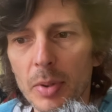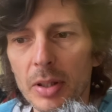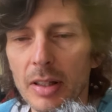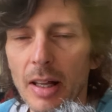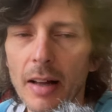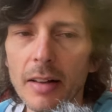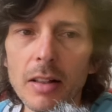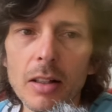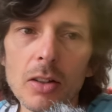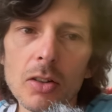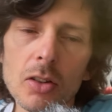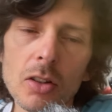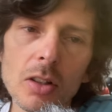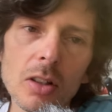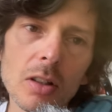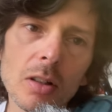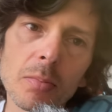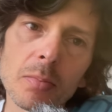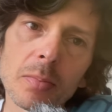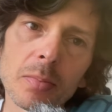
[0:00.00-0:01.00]
Pytanie,
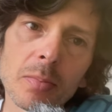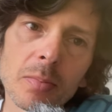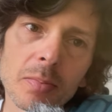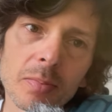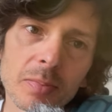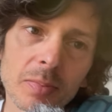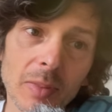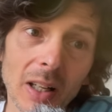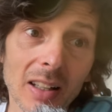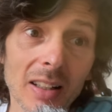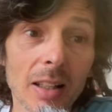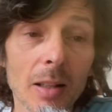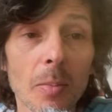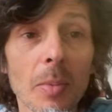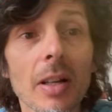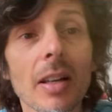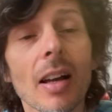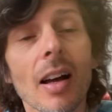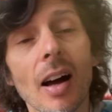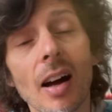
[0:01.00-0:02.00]
czy
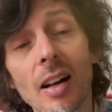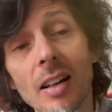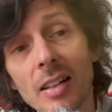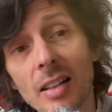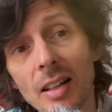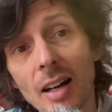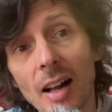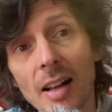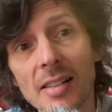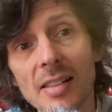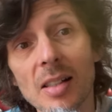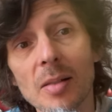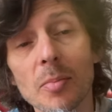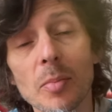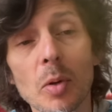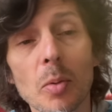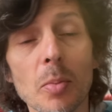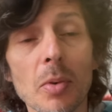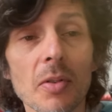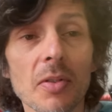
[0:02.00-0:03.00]
Gdyby jechali razem,
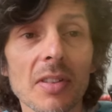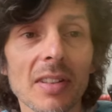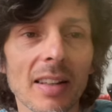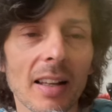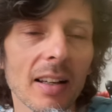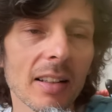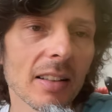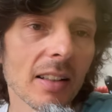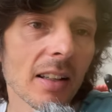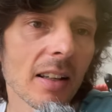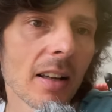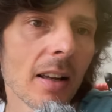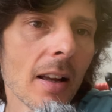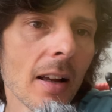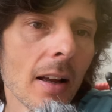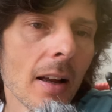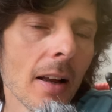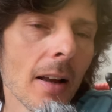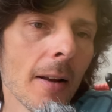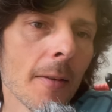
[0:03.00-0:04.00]
byłby w stanie
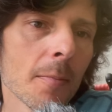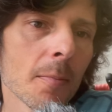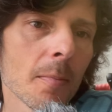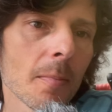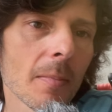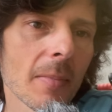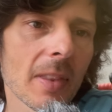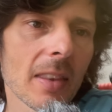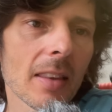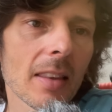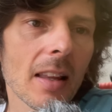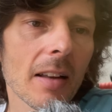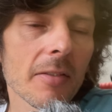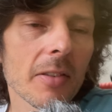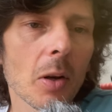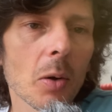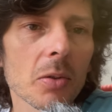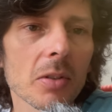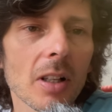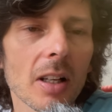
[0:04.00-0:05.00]
mm,
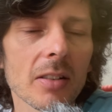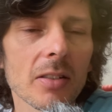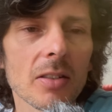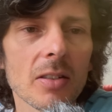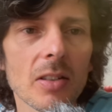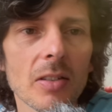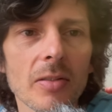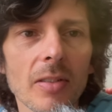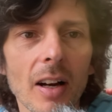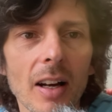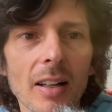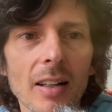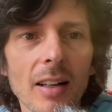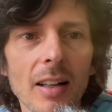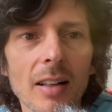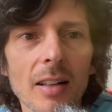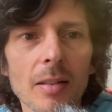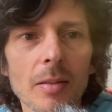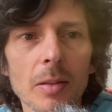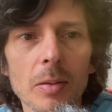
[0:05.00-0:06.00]
nawiązać
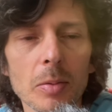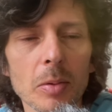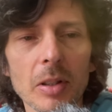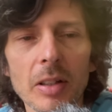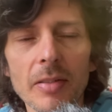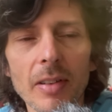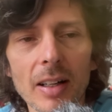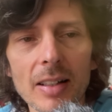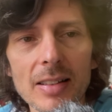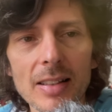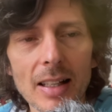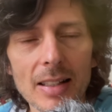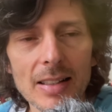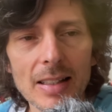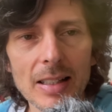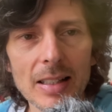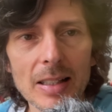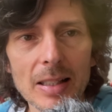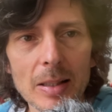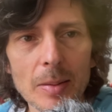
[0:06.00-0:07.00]
rywale,
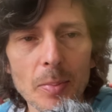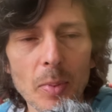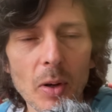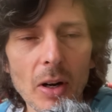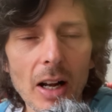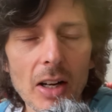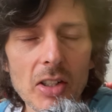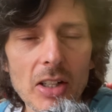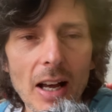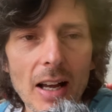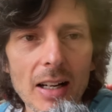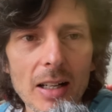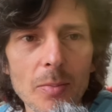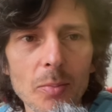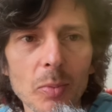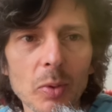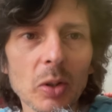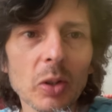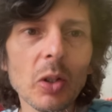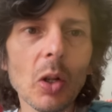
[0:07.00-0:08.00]
rywalizację z
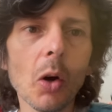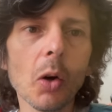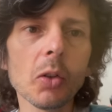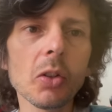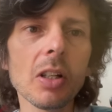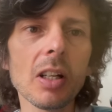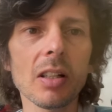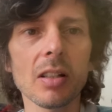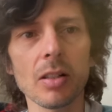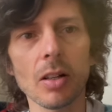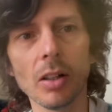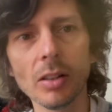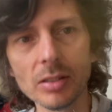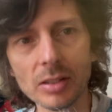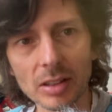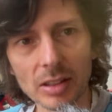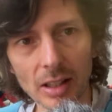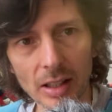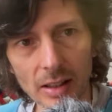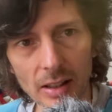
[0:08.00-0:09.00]
Pogaczarem? No nie
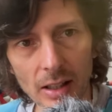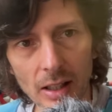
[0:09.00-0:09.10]
sądzę.